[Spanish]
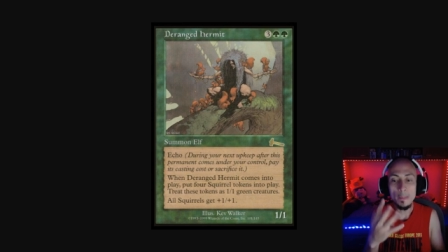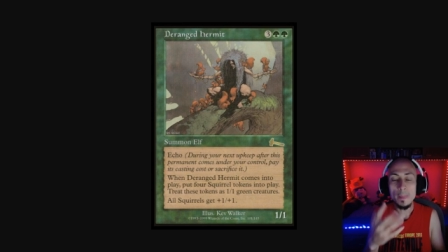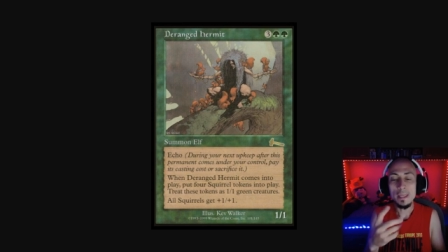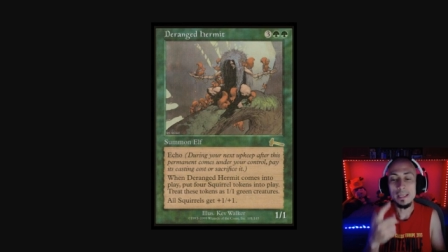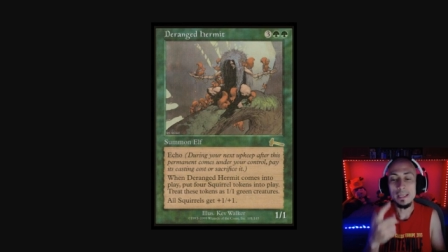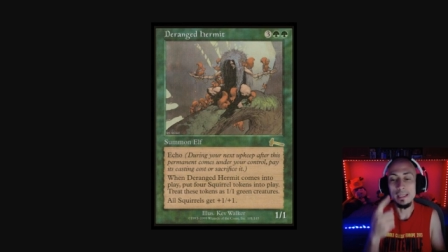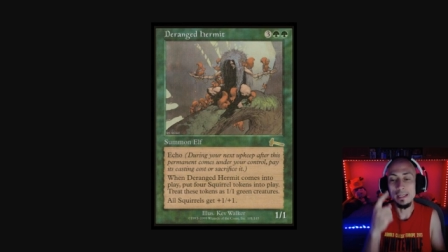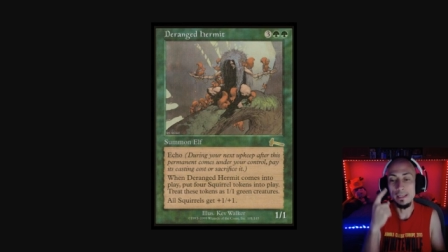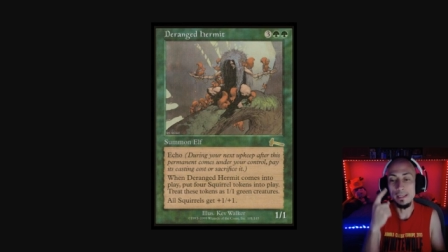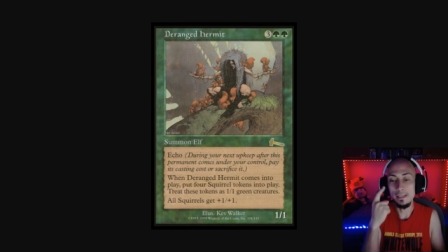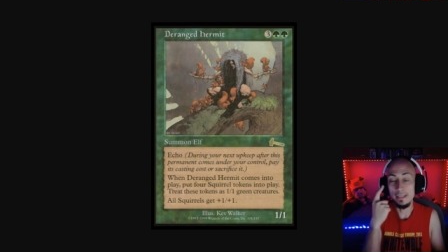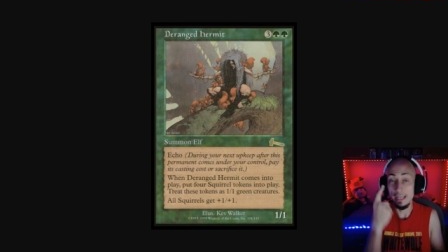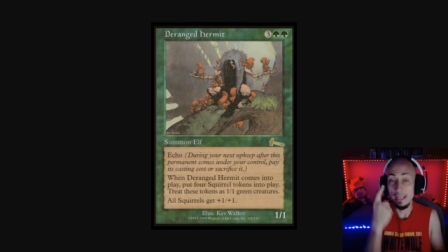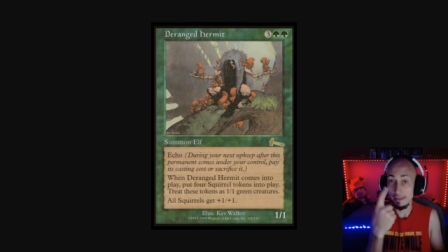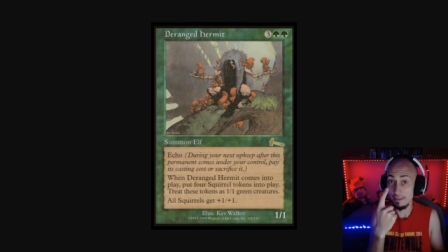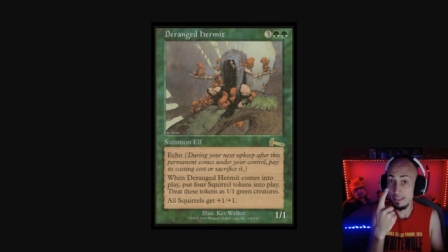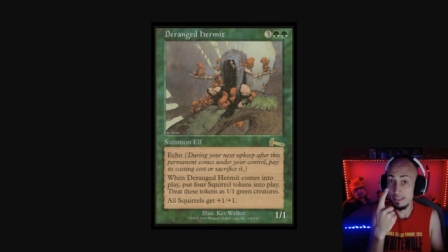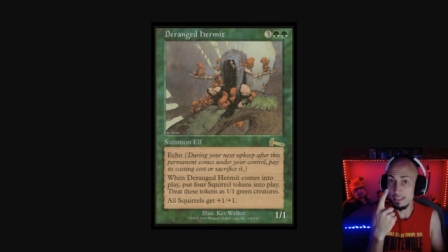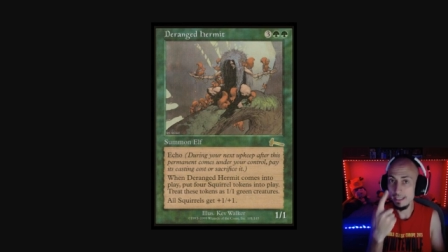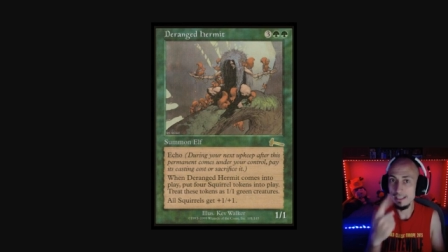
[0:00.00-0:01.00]
y de
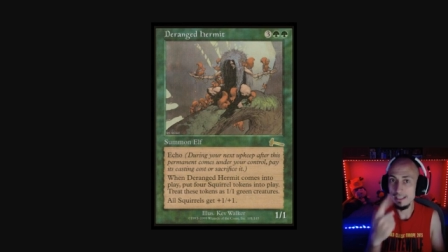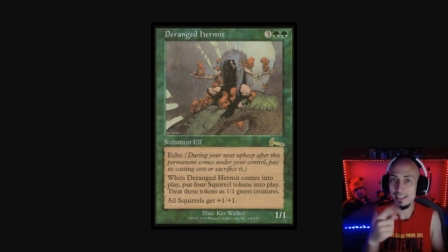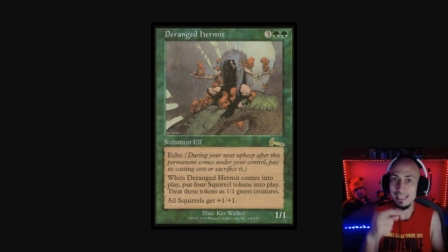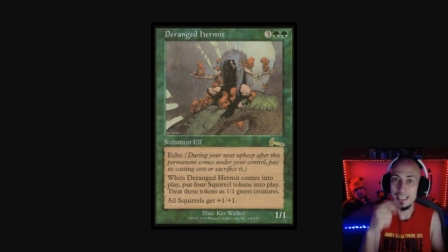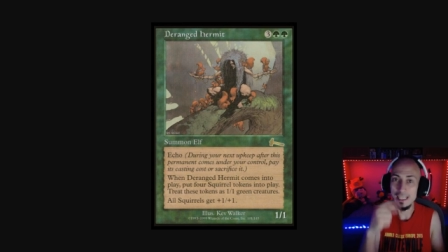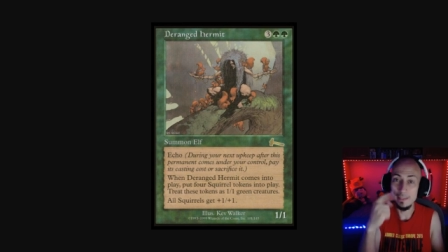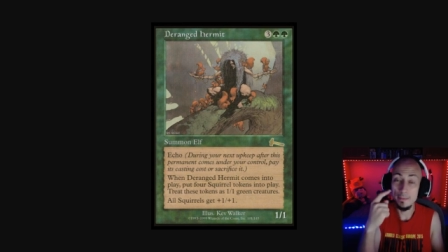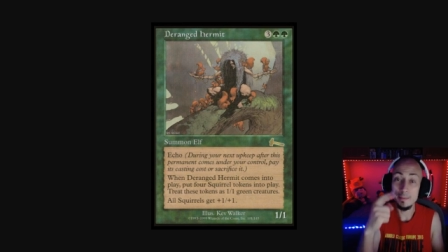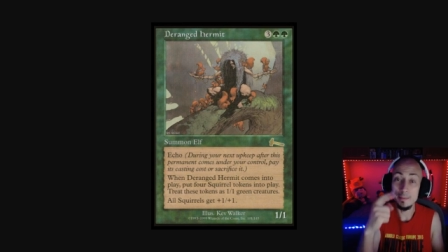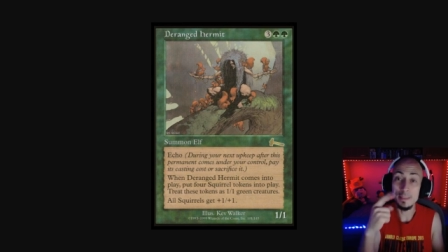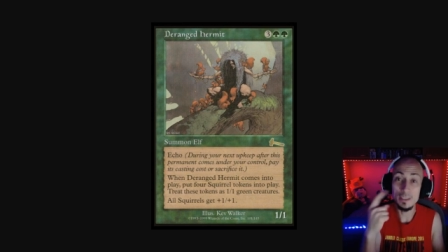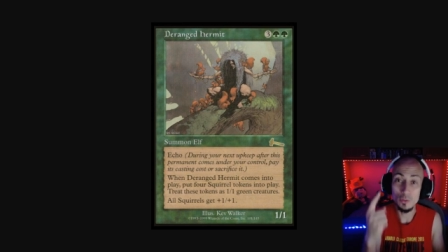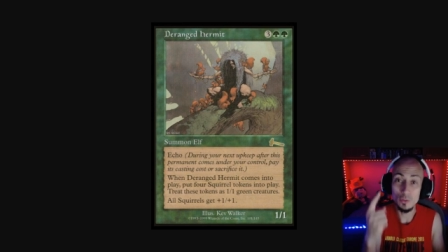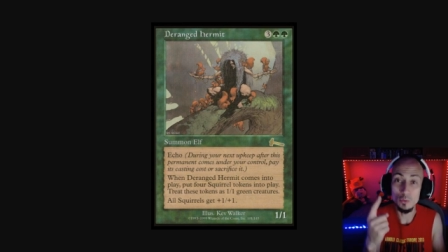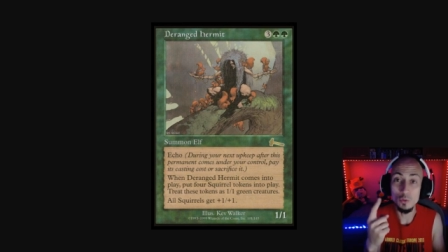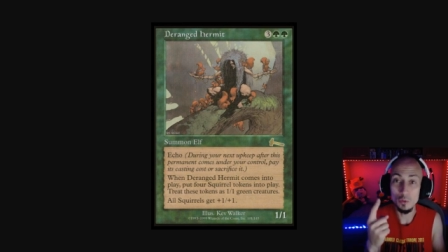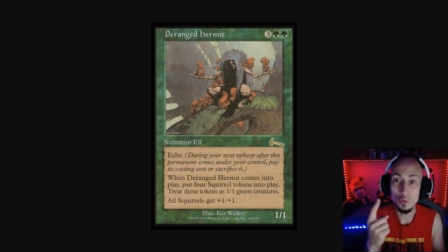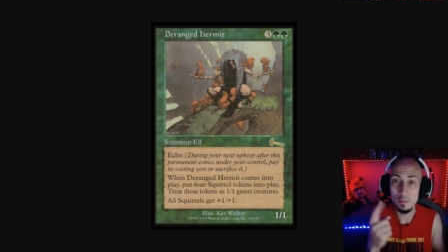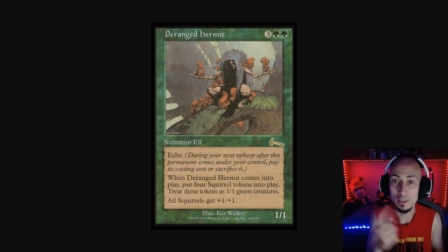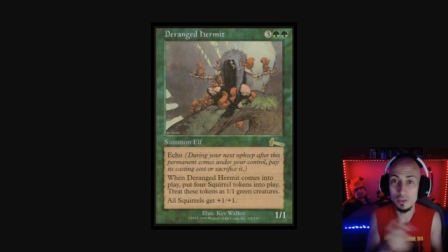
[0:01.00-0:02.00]
ardilla y le daba más
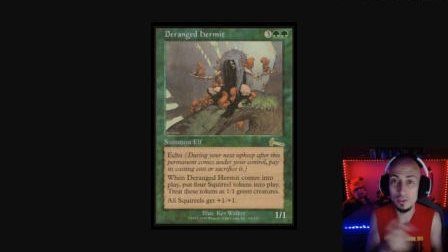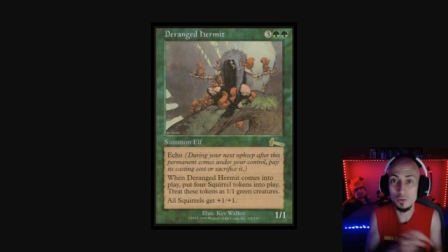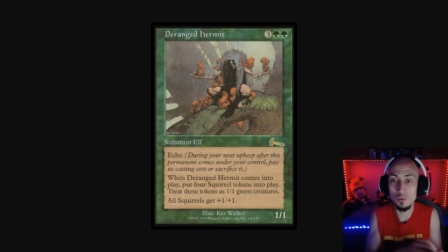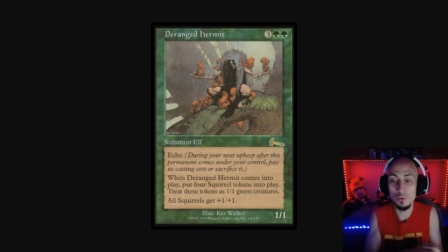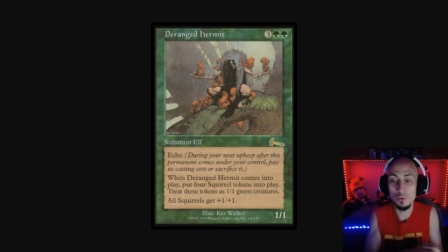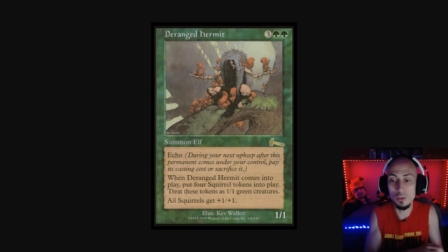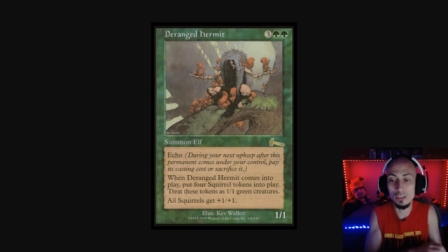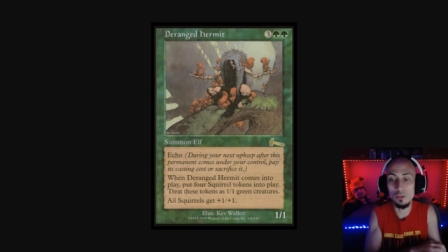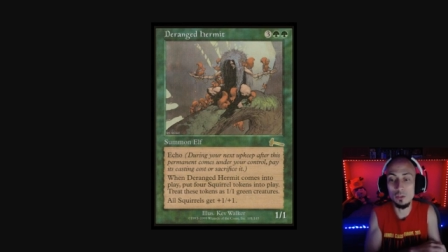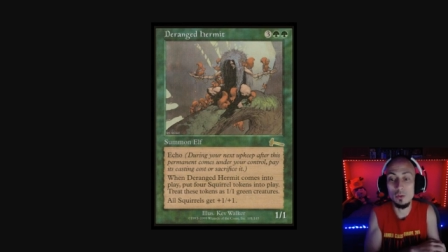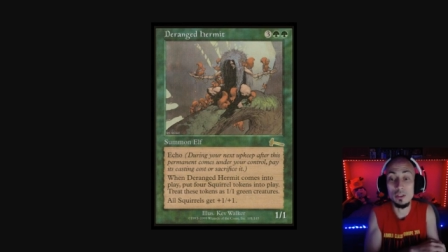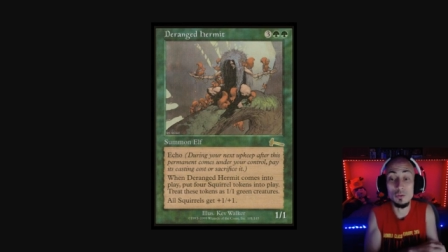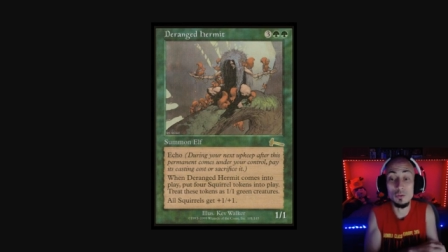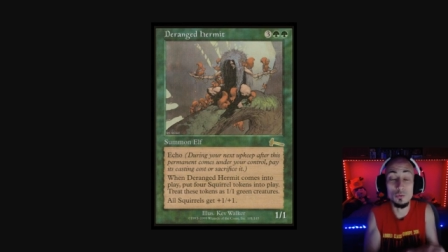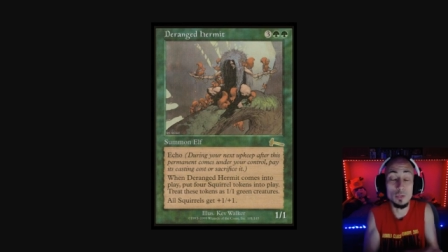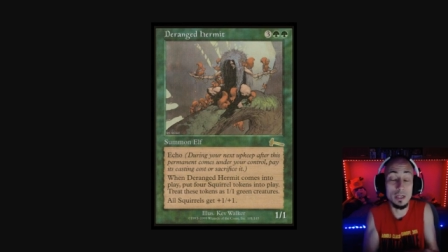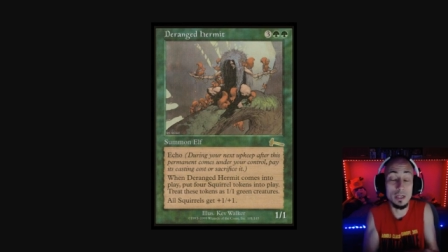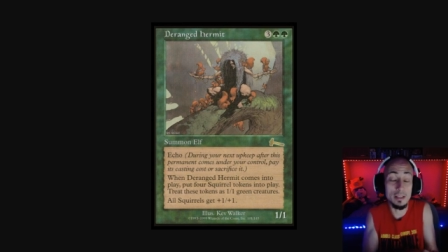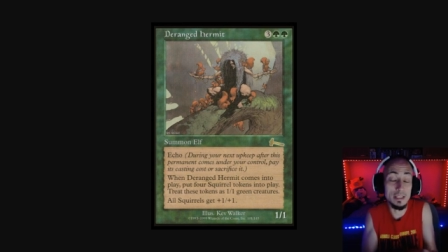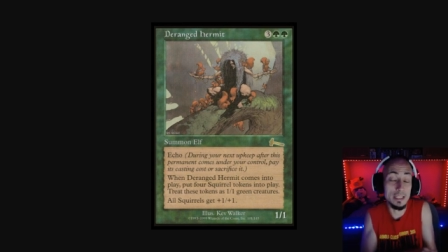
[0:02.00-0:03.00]
uno, más uno a todas tus
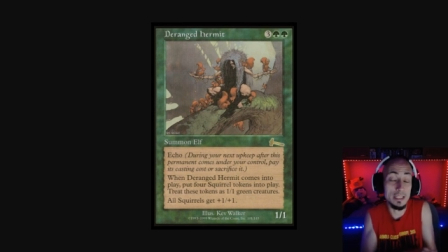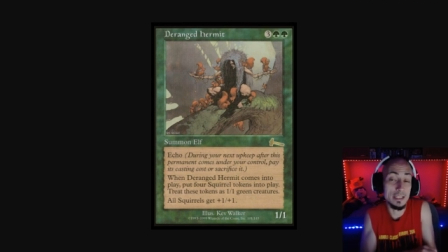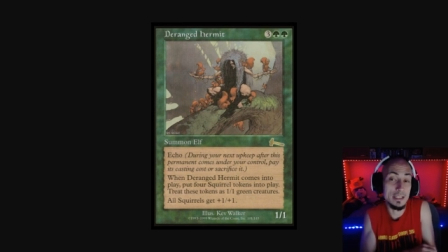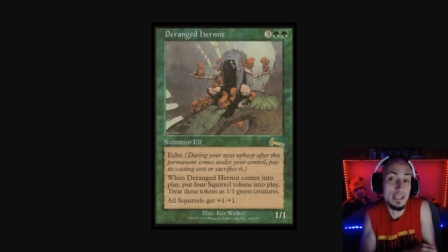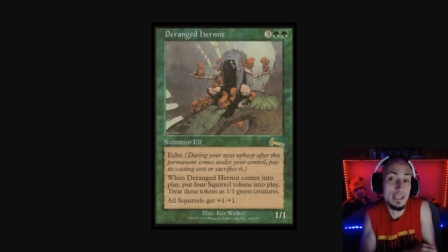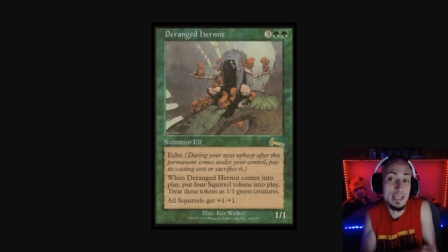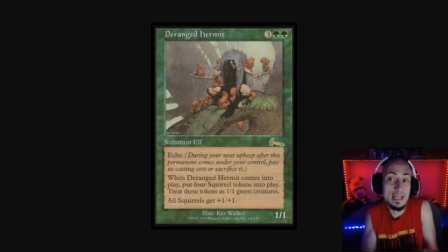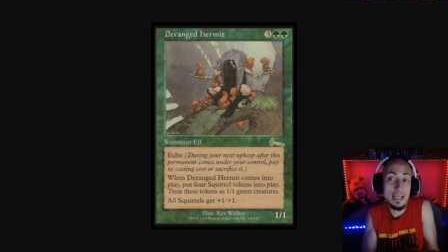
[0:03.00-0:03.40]
ardillas.